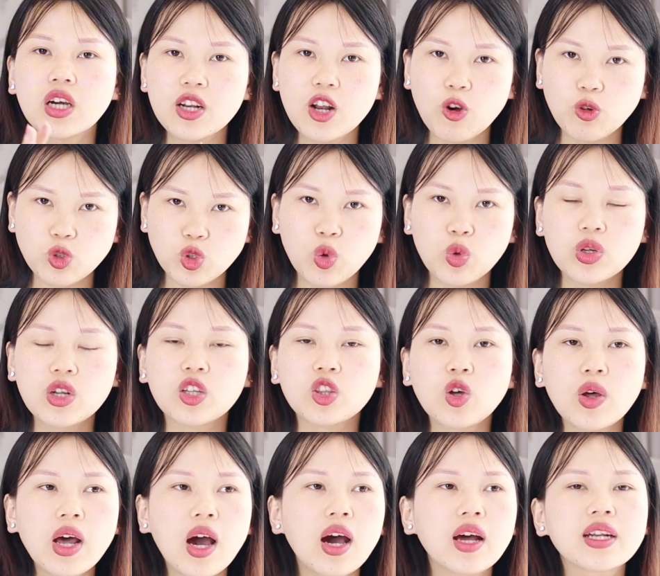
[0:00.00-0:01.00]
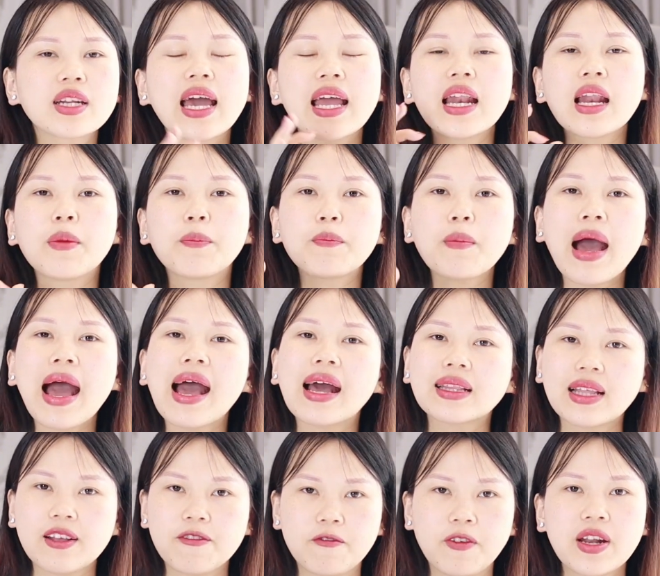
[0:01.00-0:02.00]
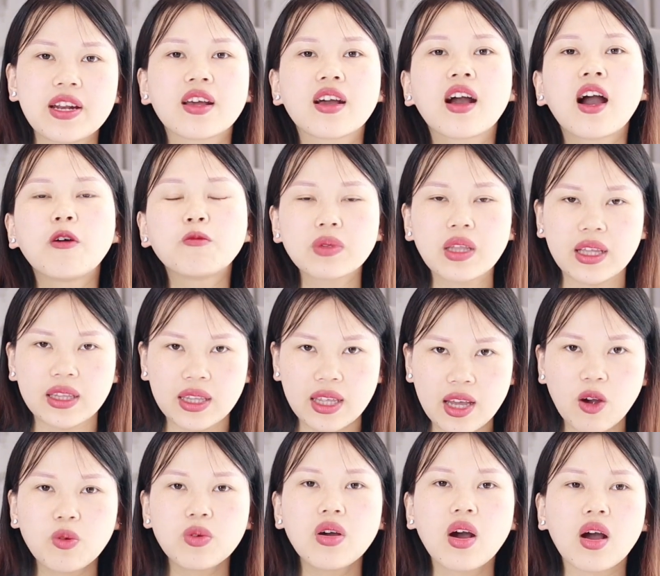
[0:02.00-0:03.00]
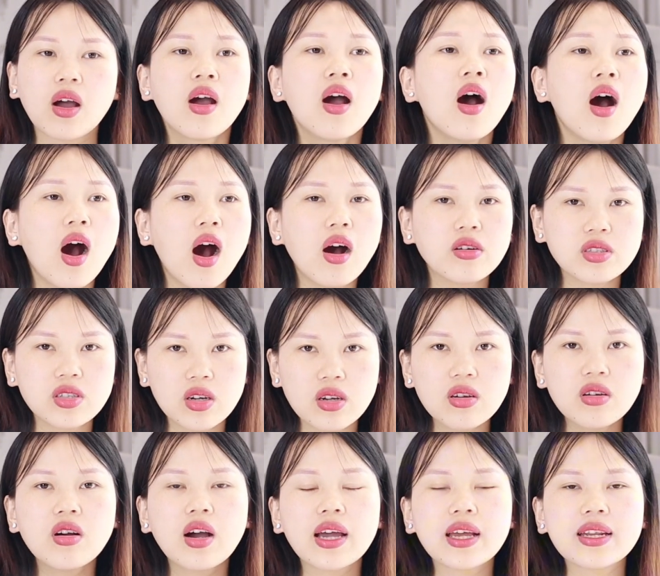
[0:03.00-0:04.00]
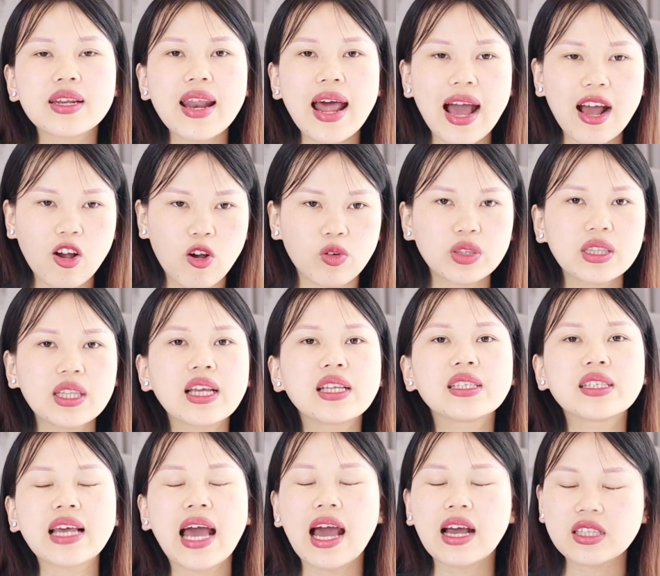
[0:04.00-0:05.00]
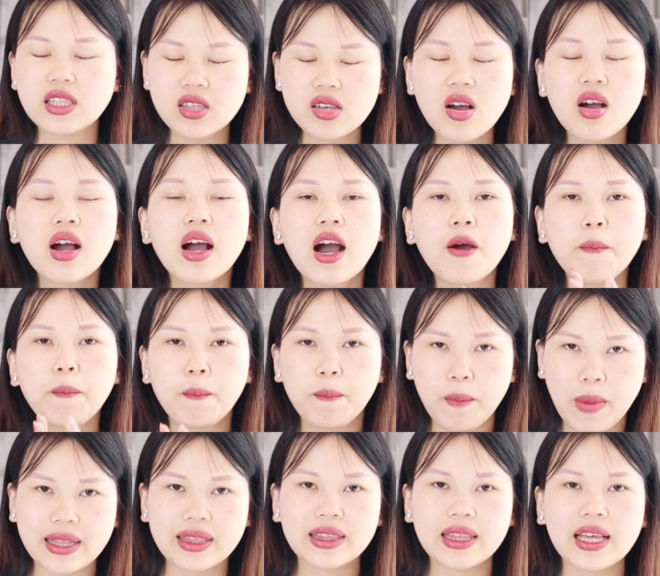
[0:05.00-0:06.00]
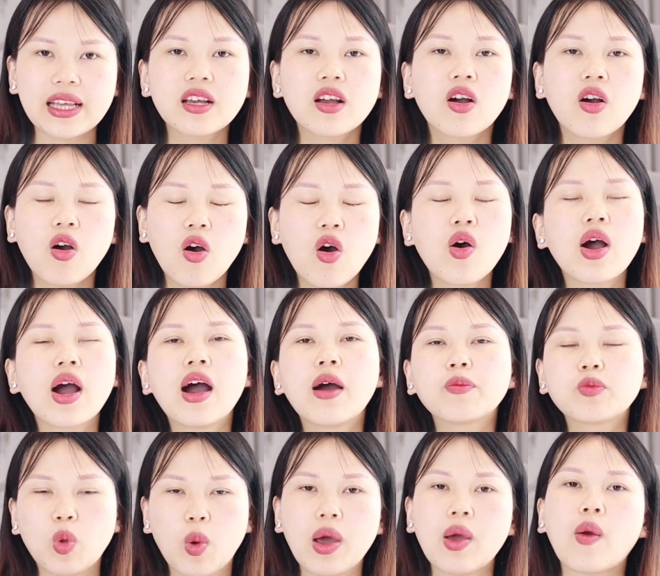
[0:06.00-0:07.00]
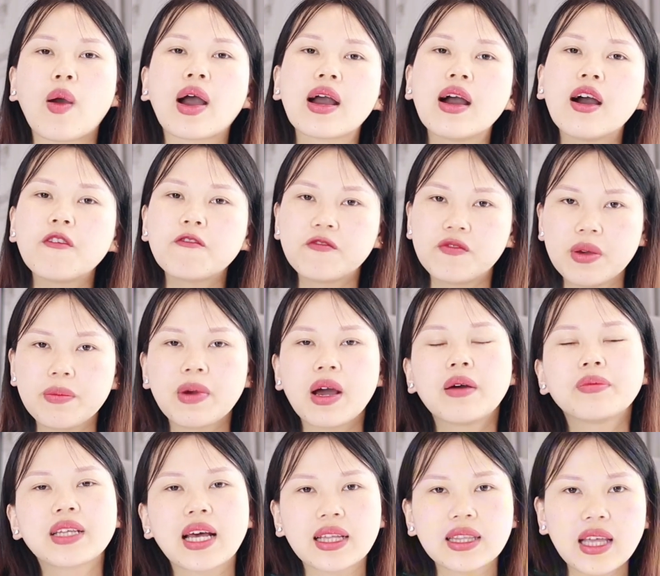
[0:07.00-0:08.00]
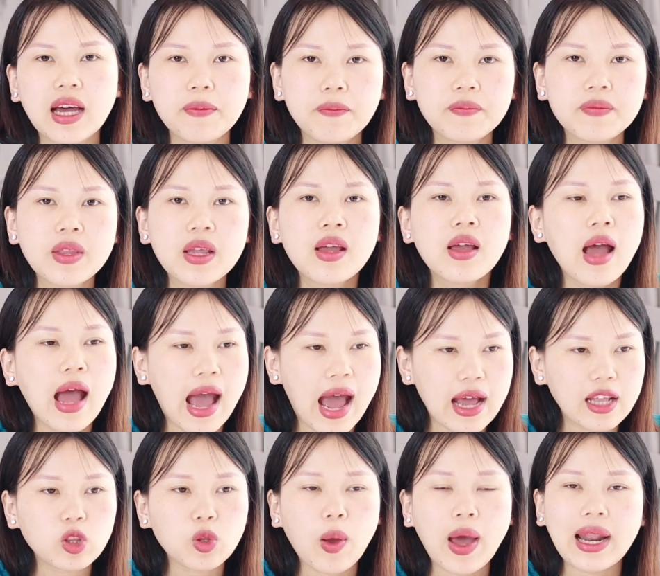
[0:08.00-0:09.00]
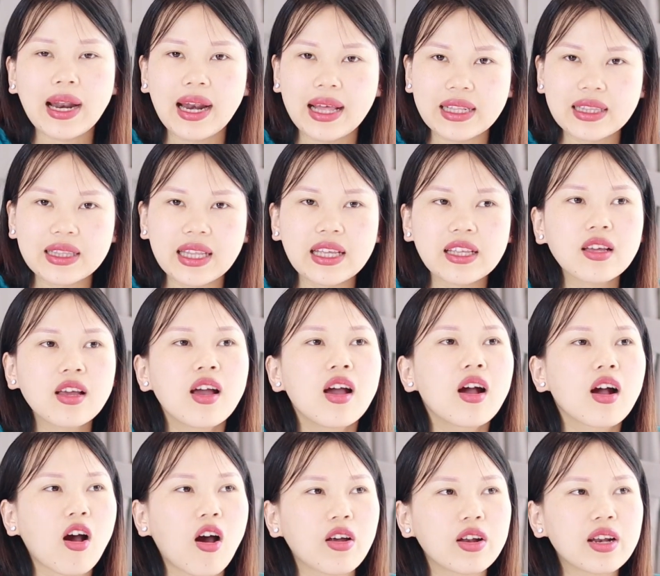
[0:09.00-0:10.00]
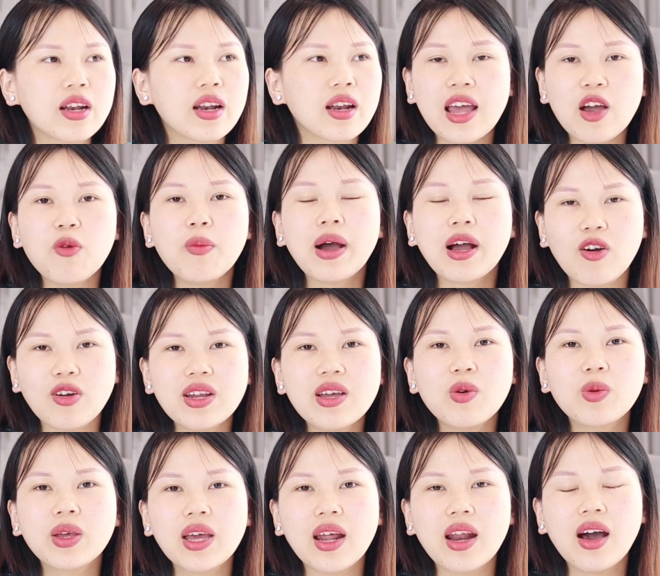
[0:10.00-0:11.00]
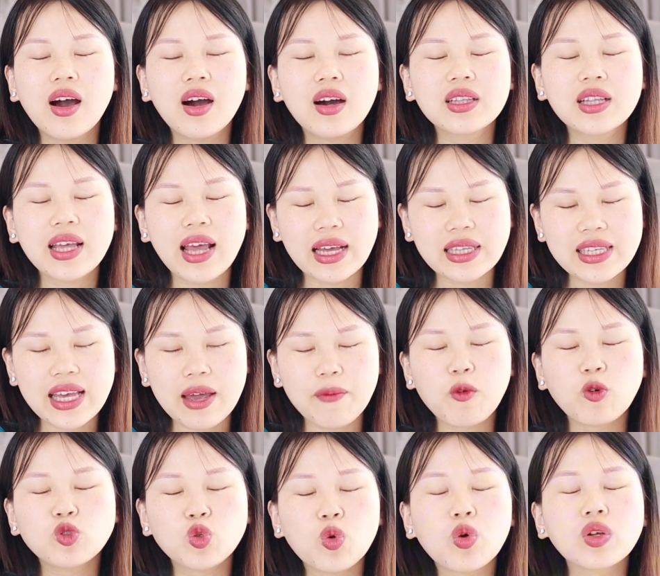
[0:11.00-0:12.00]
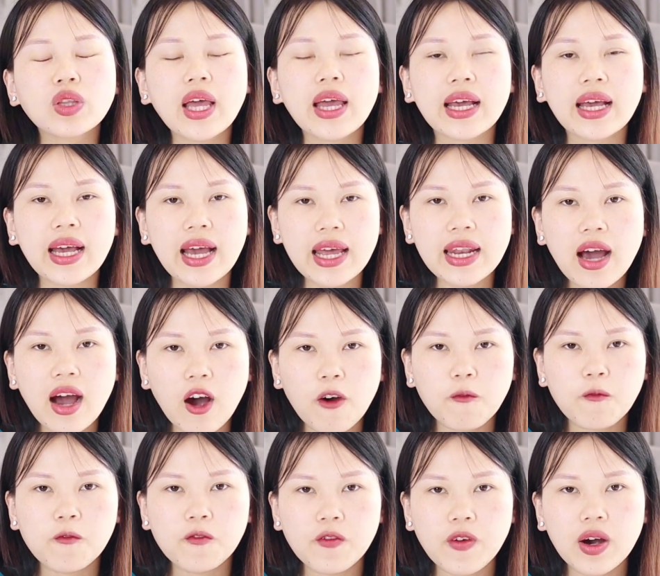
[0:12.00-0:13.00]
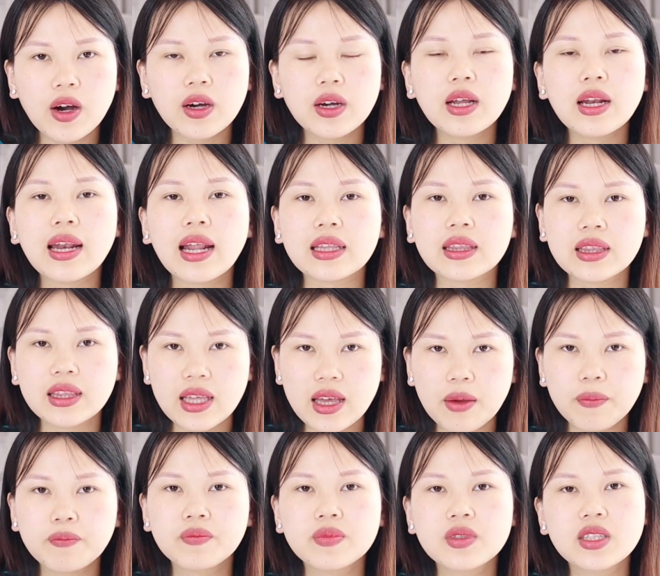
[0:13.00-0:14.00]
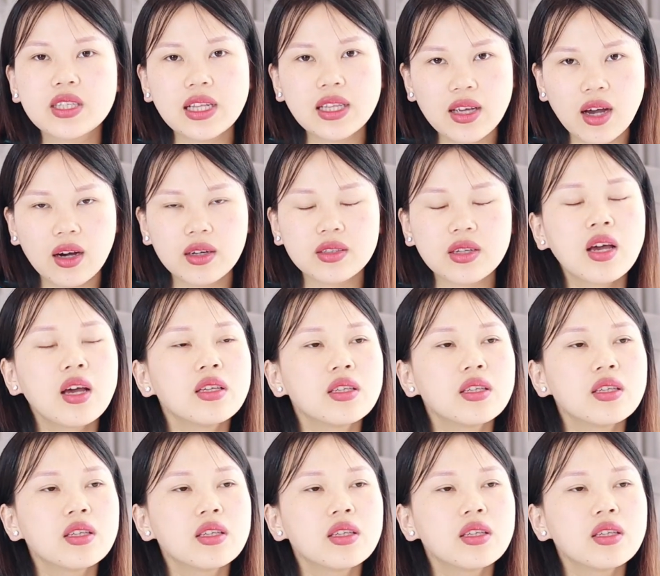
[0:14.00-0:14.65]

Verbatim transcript: trơn đầu sụn được tốt hơn. Đấy là ba thành phần không thể thiếu được ở những người đang có tình trạng xương khớp mạn tính, khô khớp, thoái hóa khớp, viêm khớp dạng thấp, an toàn lành tính. Còn nếu mà có điều kiện hơn thì anh chị em cô chú có thể kết hợp với là tiêm chất nhờn